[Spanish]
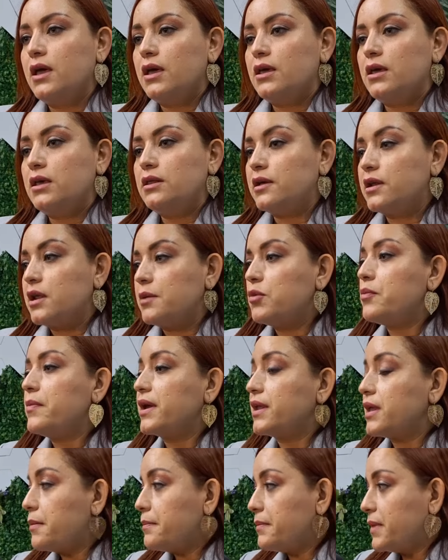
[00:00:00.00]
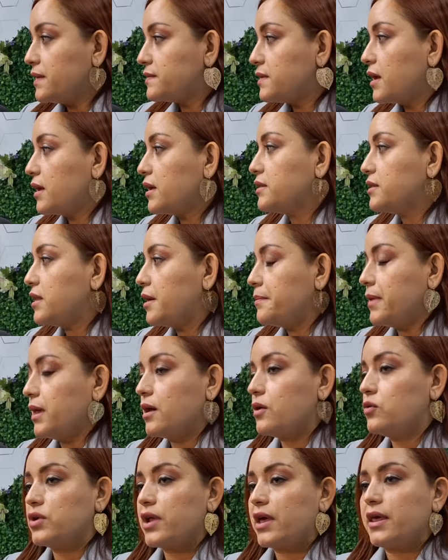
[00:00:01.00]
y tenemos varias mesas que
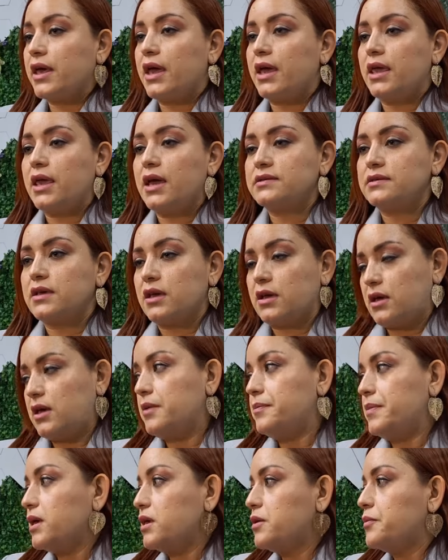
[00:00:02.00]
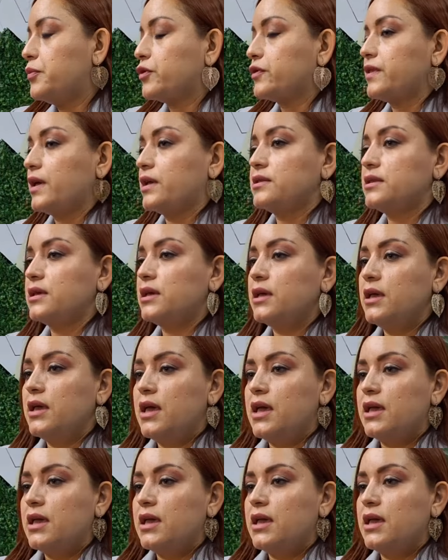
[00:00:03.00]
también una de ellas eh, que es bien importante,